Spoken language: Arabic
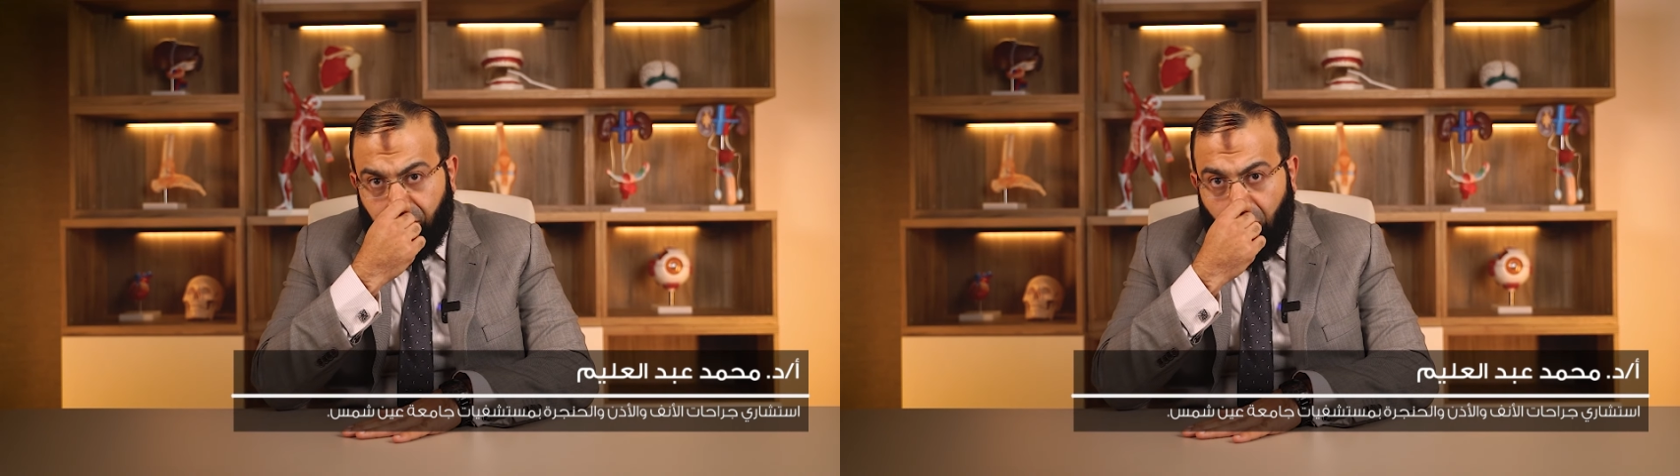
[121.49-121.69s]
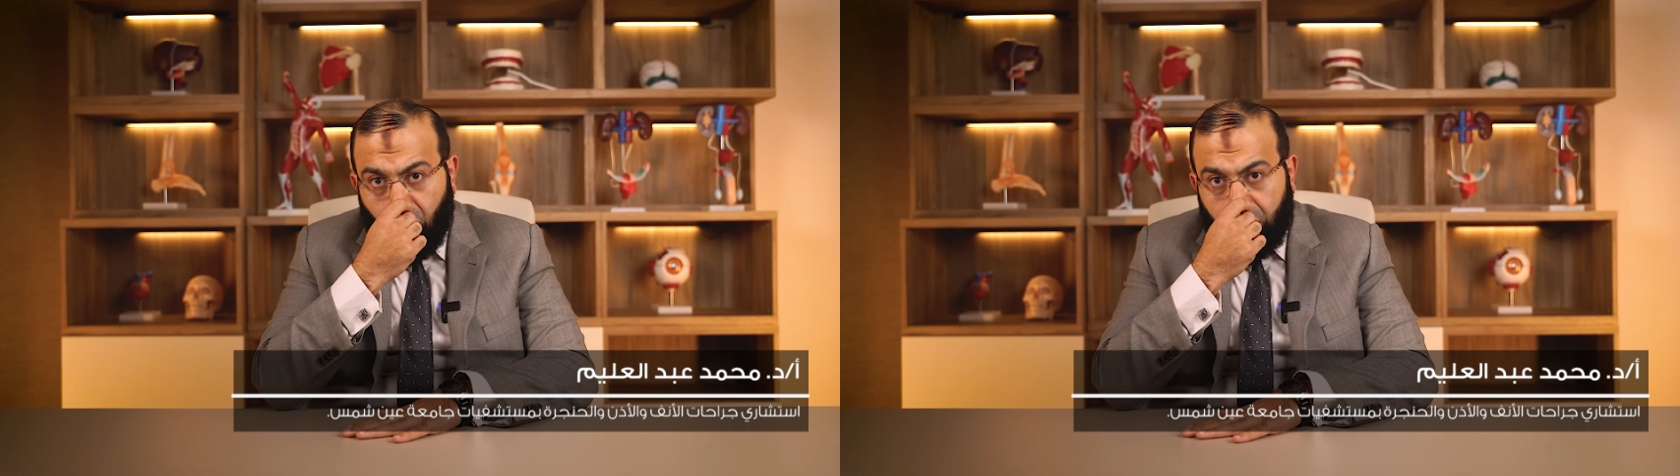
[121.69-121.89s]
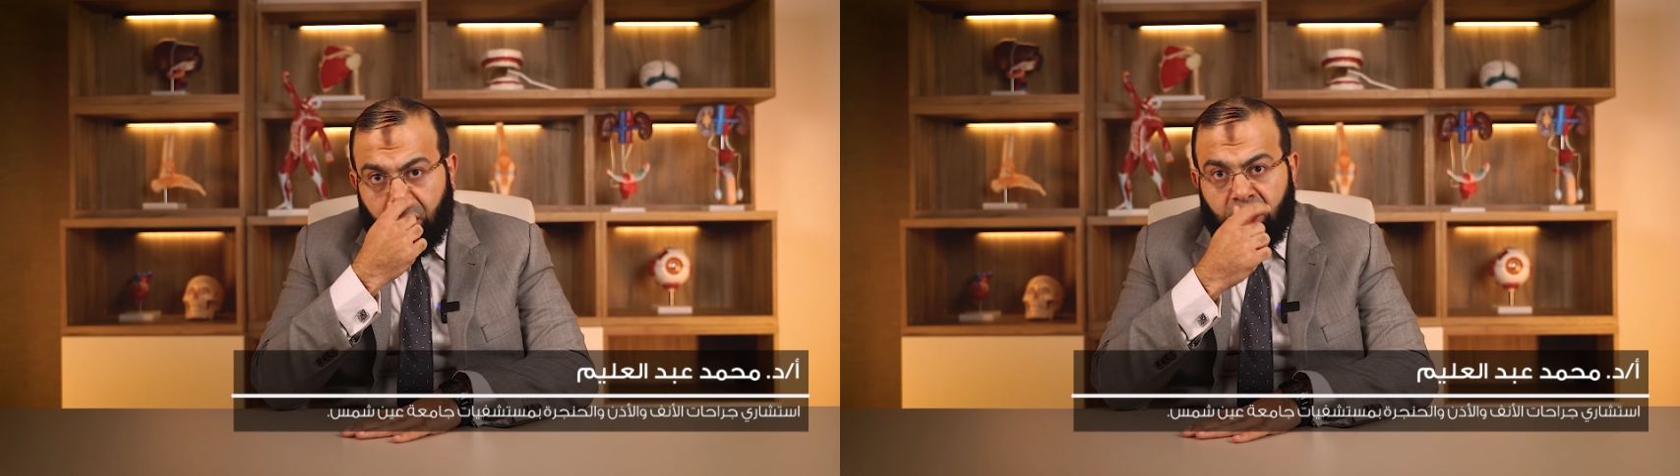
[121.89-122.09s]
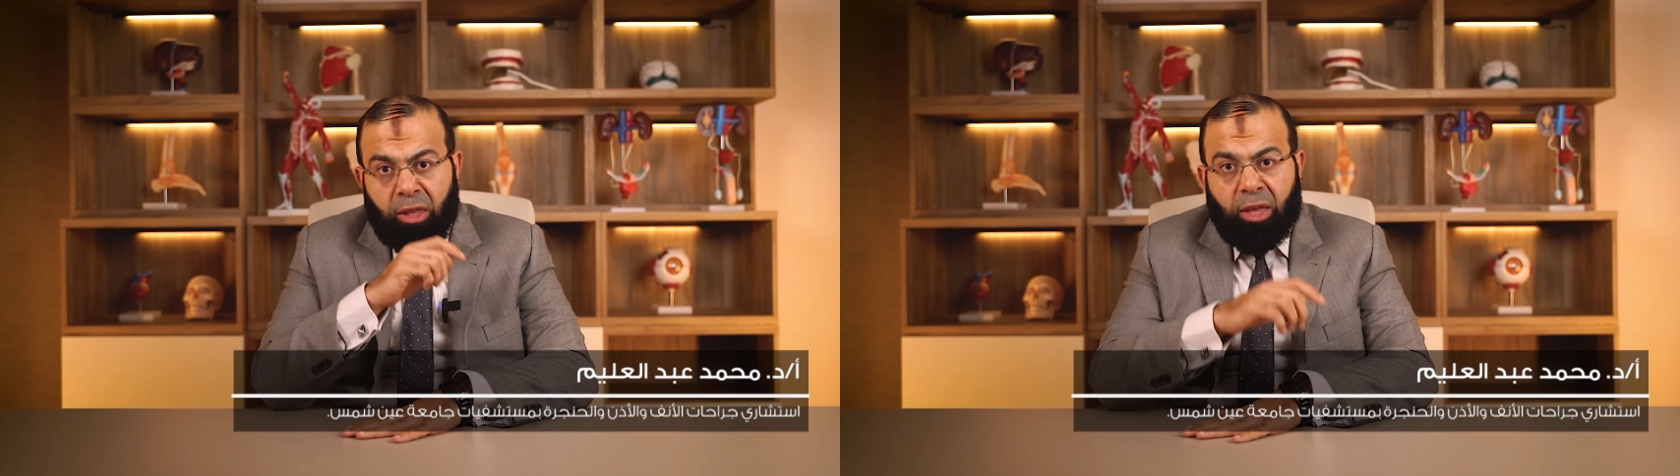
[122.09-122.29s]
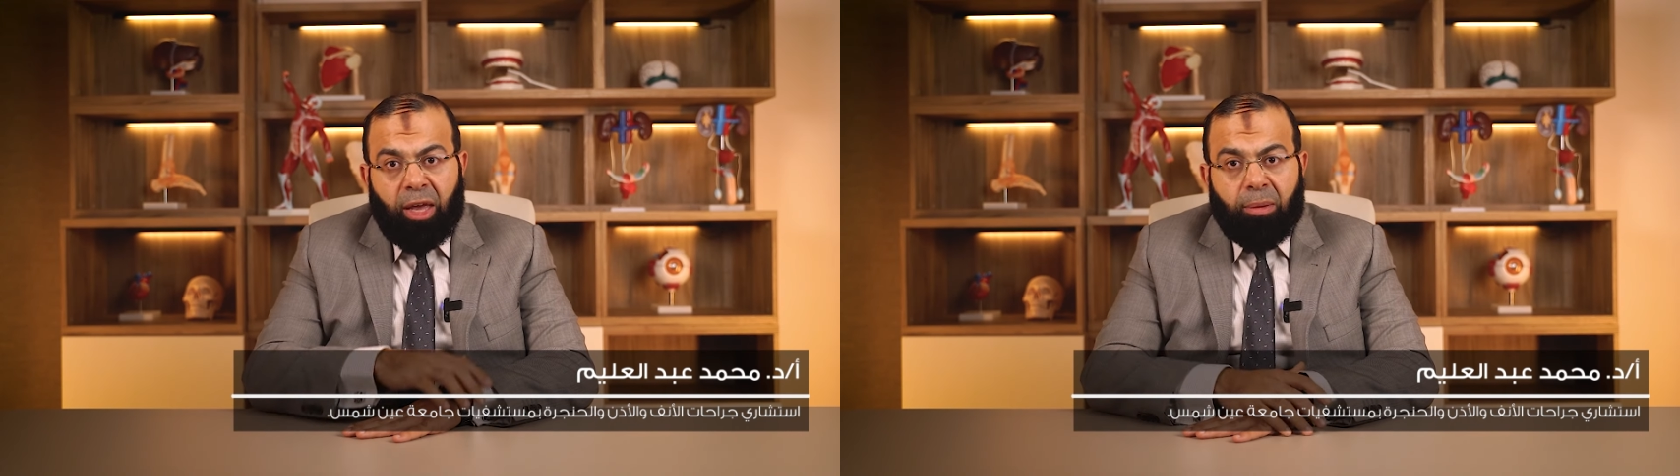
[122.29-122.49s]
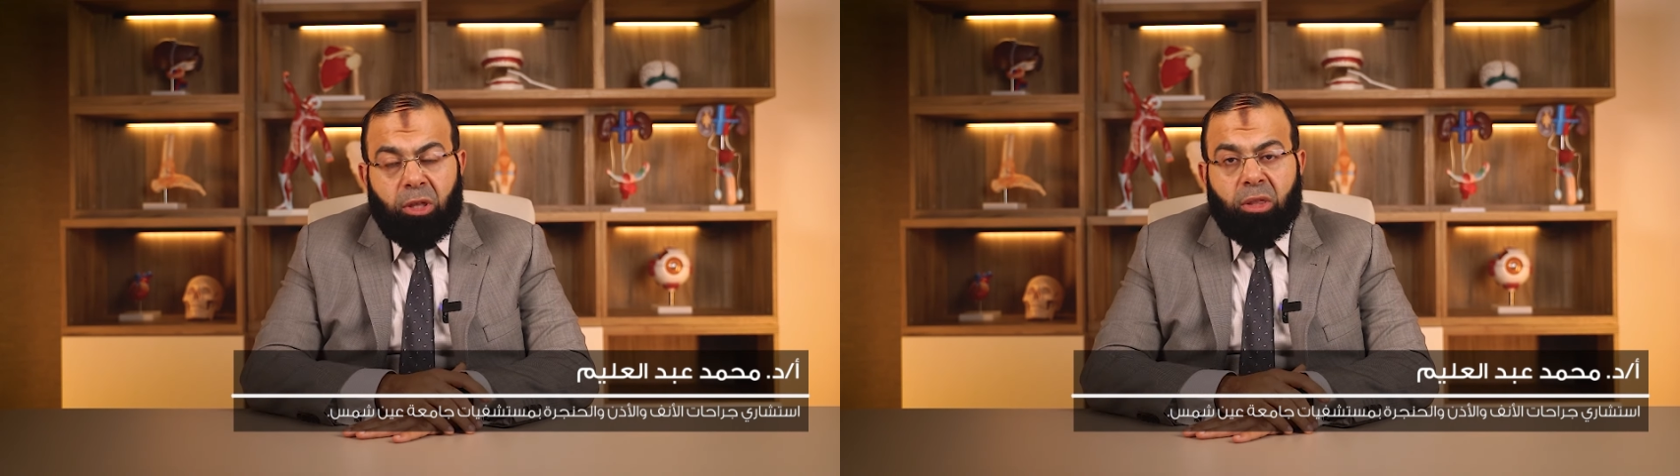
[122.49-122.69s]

او يضغط كده جامد